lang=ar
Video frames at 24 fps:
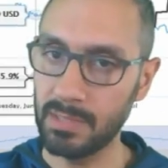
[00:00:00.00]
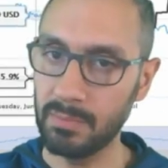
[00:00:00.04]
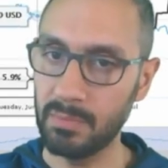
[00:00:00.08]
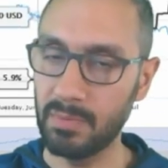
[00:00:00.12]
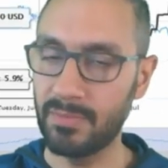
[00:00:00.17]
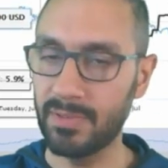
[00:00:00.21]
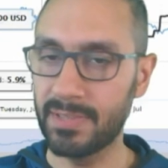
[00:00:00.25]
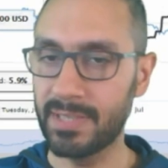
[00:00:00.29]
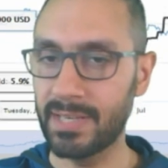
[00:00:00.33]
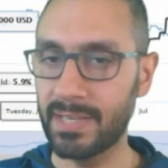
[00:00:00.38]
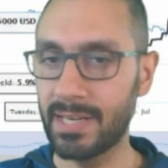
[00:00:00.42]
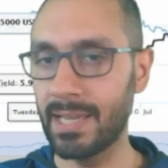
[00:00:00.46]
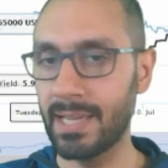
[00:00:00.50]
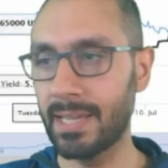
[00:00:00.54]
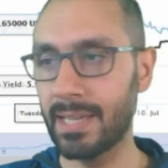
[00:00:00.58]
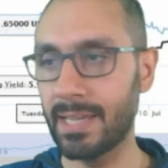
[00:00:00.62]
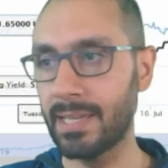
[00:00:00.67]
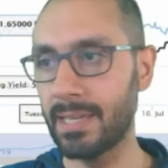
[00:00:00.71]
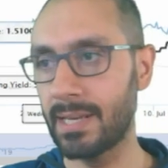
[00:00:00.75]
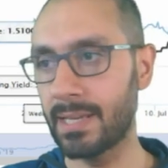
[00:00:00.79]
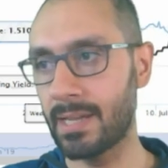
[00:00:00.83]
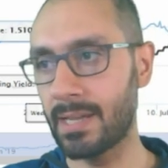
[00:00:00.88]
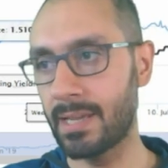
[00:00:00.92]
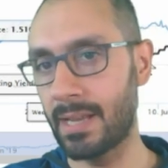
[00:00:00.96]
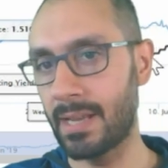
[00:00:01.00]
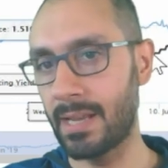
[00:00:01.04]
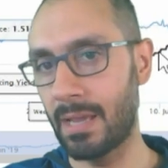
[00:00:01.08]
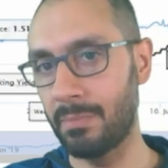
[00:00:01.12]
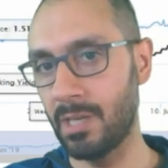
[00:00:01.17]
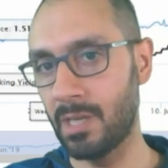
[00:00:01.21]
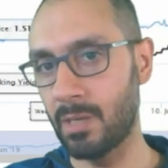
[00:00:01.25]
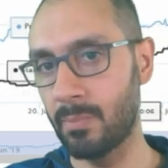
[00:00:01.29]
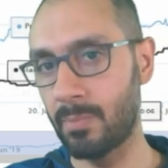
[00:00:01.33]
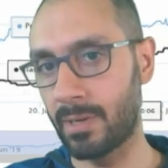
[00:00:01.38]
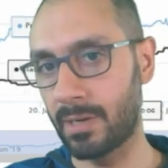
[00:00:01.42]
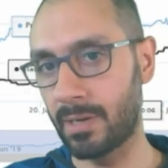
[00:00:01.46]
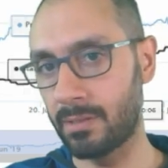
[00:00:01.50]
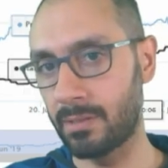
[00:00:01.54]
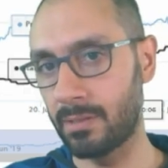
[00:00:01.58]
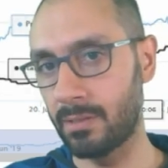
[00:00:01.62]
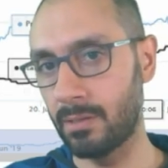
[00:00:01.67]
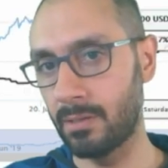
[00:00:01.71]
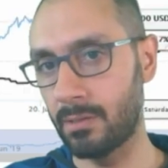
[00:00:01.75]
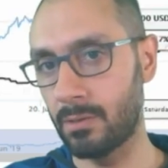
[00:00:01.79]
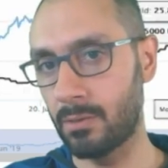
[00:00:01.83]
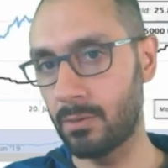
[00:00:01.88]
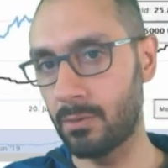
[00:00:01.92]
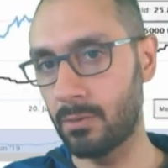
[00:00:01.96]
بالفترة الأخيرة كان عم يكبر
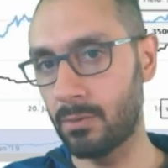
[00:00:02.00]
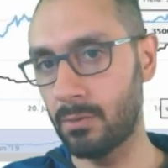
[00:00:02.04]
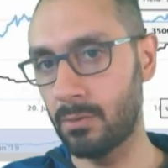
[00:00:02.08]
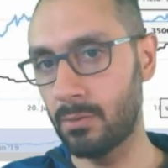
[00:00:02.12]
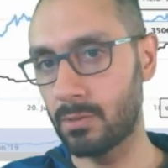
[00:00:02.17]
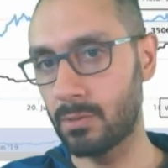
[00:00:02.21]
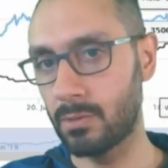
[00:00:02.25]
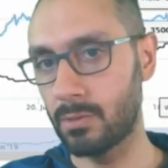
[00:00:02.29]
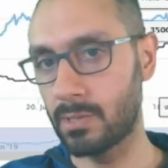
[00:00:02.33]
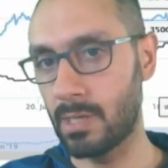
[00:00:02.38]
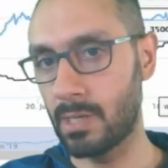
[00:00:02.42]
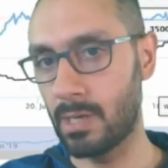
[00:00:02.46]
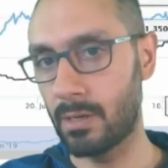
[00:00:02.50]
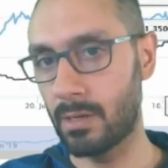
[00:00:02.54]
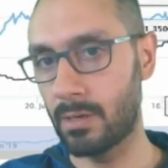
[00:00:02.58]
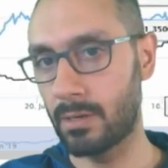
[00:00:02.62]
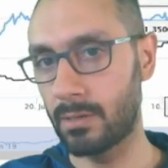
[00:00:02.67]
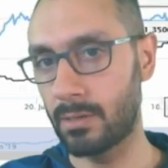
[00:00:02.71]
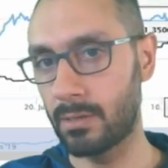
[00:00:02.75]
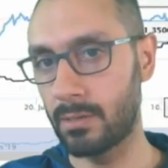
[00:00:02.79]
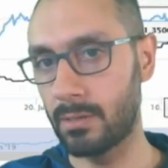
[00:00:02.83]
كتير هون صار